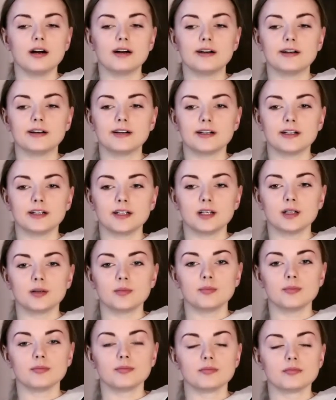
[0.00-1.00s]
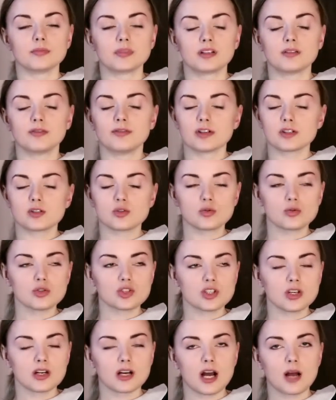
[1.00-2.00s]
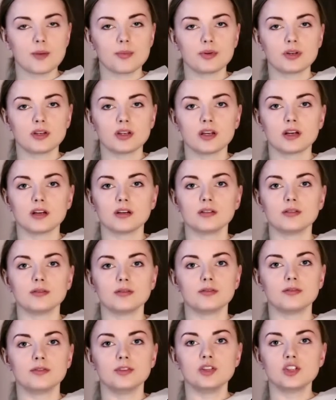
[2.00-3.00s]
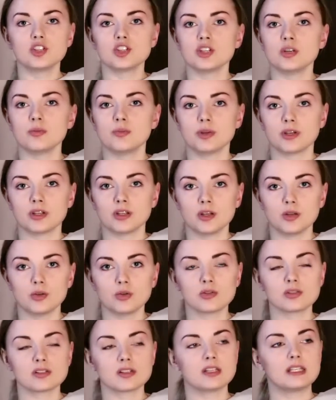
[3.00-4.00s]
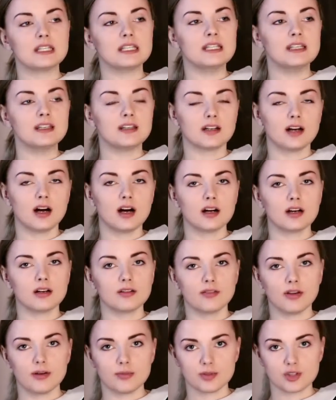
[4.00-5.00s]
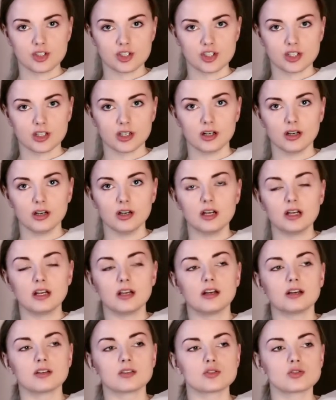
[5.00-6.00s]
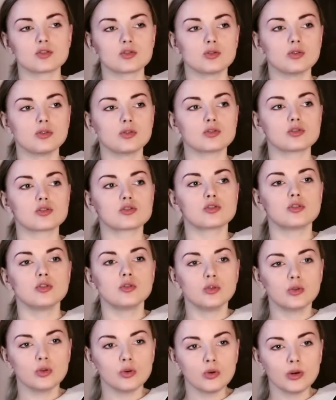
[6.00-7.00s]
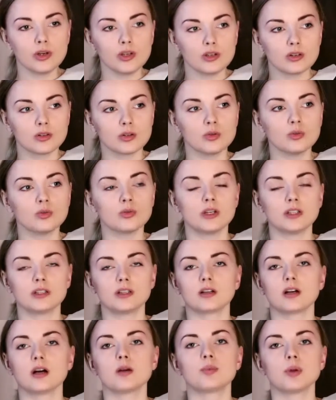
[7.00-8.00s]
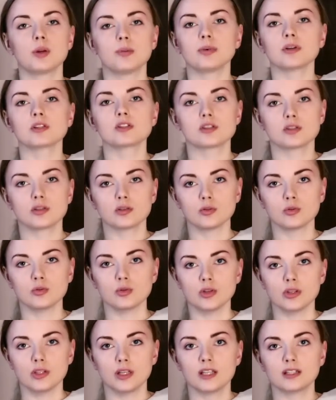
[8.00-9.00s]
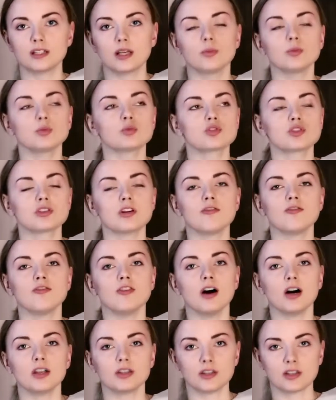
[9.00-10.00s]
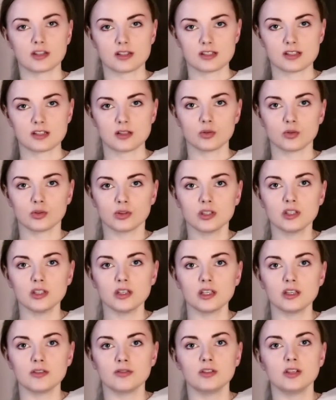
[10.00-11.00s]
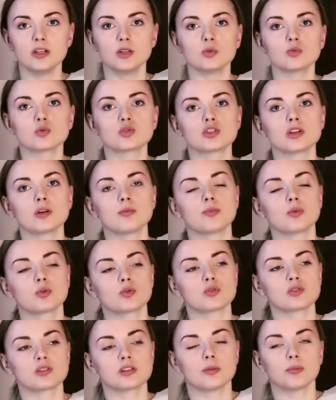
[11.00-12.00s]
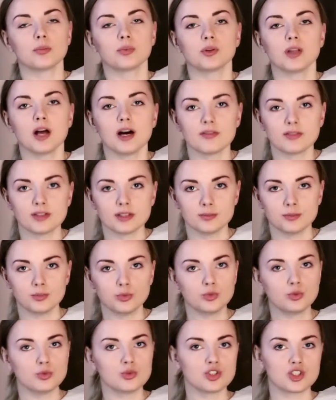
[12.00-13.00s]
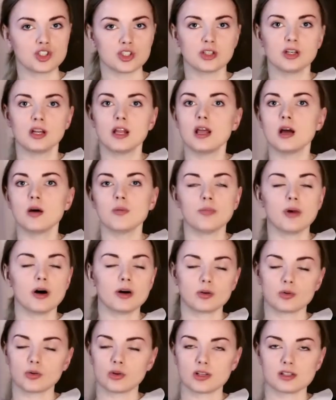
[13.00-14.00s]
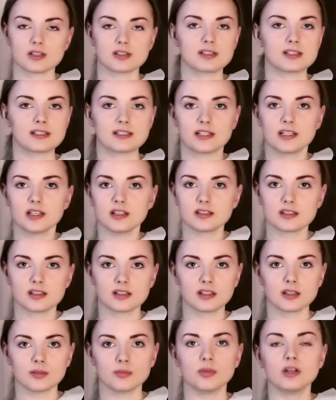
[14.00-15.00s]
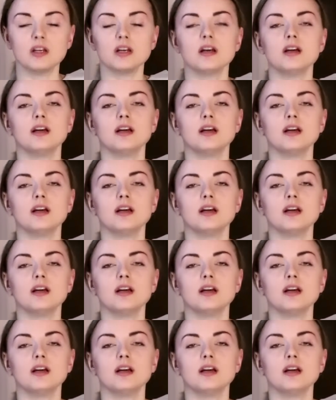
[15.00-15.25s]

А, Воздушно-капельно-ВИЧ не передается никак вообще. Со слюной, ну, это как при поцелуе. Там нужна ванна слюны, и в ней нужно просто плавать, будучи пару раз изрезанным.